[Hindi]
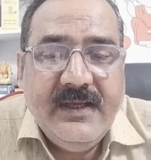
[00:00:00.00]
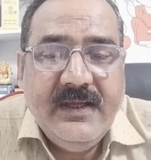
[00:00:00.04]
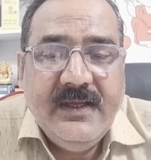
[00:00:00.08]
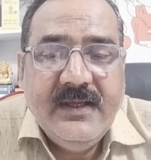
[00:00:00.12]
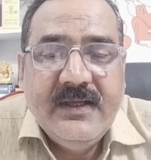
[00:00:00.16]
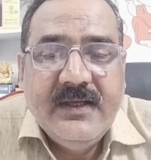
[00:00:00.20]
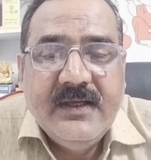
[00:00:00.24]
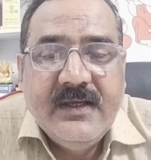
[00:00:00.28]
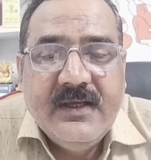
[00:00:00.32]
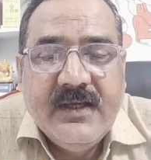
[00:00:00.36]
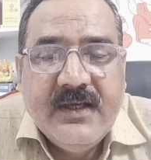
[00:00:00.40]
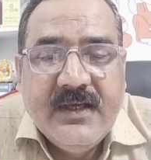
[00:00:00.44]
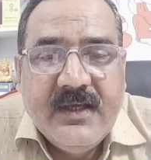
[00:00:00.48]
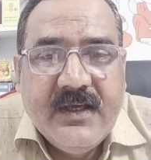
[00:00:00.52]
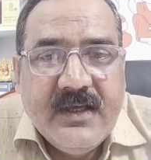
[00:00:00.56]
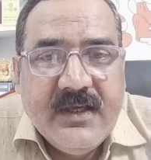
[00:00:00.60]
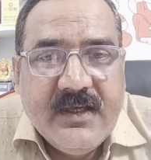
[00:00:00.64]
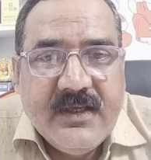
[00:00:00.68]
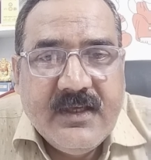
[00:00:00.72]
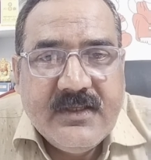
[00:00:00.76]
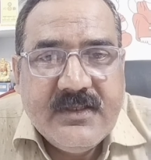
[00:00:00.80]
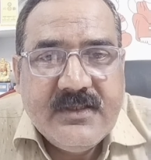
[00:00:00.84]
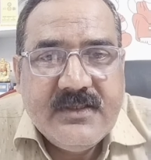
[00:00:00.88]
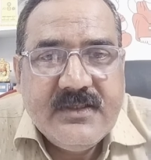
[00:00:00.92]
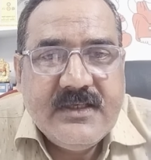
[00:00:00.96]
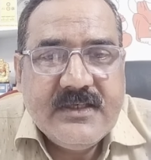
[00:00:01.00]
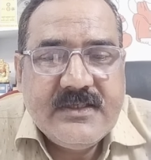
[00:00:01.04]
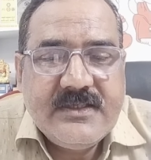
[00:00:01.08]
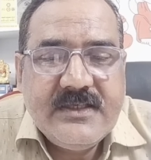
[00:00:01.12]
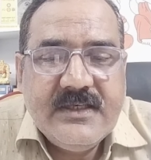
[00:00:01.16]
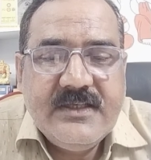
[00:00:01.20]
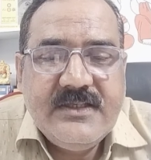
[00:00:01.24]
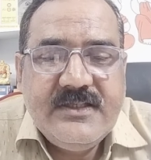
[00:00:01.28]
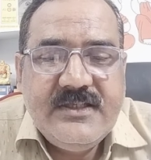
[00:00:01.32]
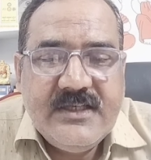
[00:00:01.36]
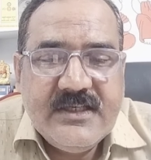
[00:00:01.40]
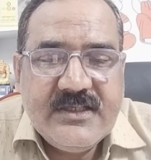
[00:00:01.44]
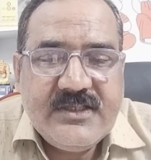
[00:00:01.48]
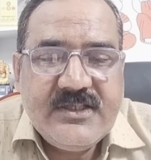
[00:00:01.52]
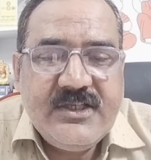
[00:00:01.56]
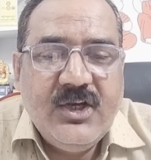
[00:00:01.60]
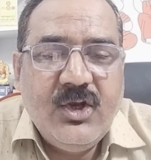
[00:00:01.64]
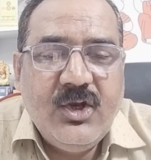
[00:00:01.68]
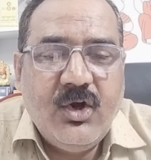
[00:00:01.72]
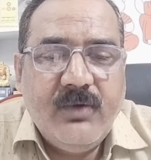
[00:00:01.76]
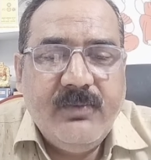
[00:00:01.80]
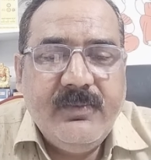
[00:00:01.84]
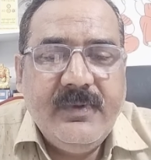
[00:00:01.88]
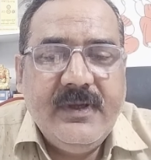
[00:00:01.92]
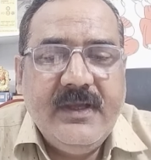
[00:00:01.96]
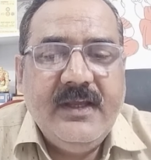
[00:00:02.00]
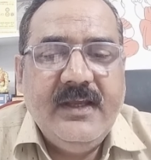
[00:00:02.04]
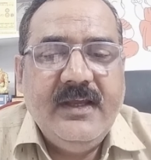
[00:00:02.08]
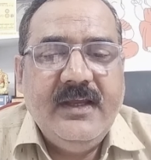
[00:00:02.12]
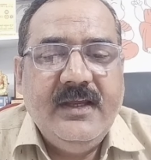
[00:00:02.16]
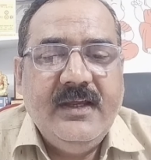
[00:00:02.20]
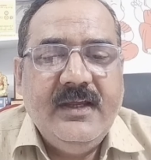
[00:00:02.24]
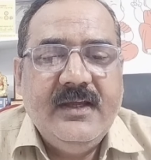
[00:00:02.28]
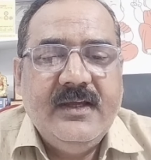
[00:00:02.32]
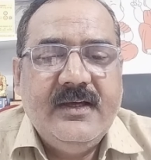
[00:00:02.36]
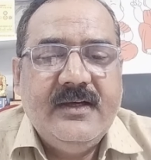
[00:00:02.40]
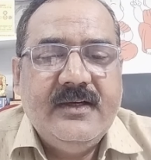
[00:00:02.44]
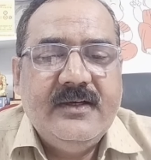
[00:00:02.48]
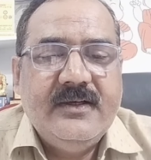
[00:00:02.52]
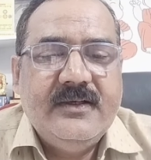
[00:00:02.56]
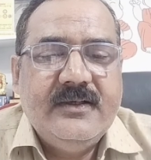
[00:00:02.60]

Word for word: हैं जैसे जीएसटी लॉ में